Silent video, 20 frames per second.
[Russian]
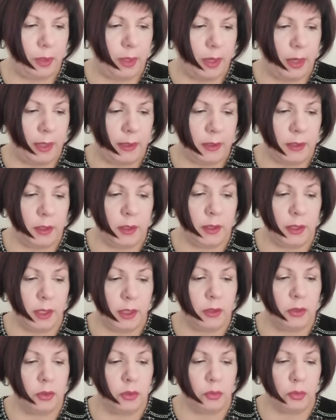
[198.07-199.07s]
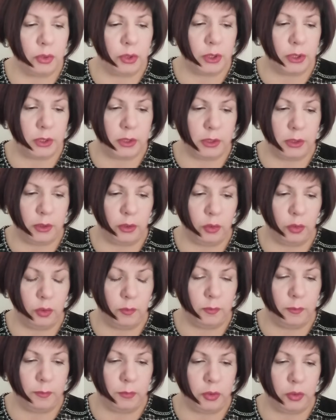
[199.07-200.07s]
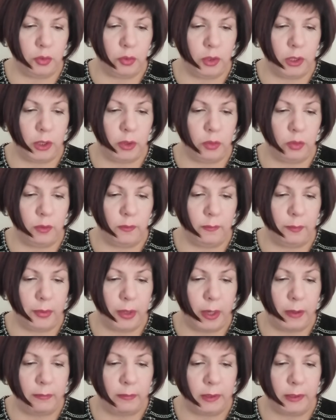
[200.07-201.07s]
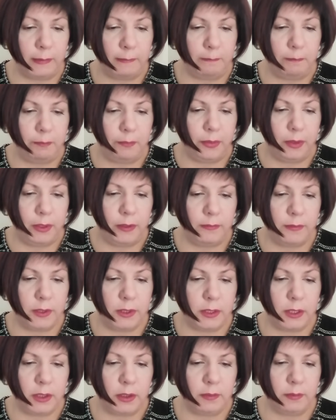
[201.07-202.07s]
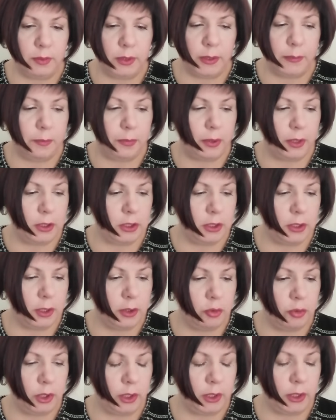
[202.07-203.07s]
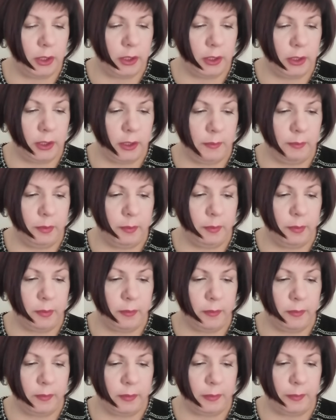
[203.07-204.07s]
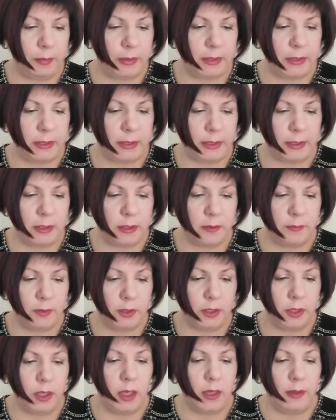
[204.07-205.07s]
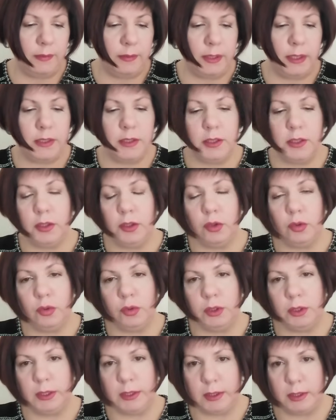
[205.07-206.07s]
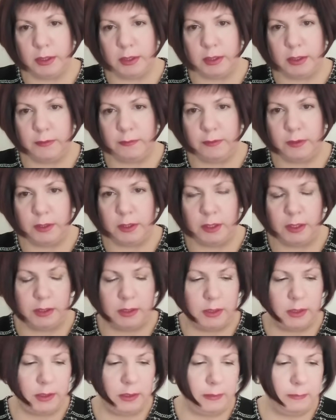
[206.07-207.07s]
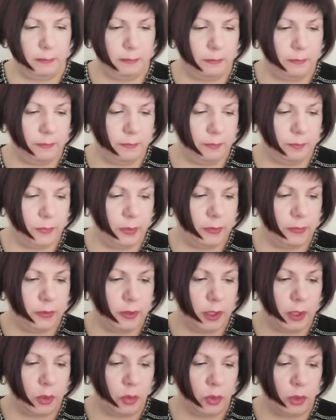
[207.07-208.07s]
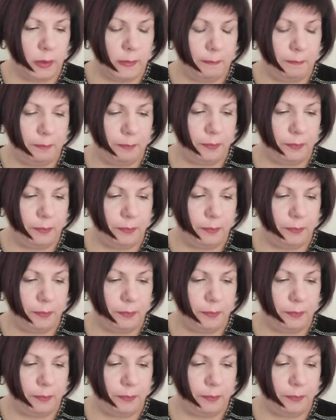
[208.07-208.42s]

Они не относятся к нормам международного права и в целом не порождают каких-либо правовых последствий на территории Российской Федерации. Второе.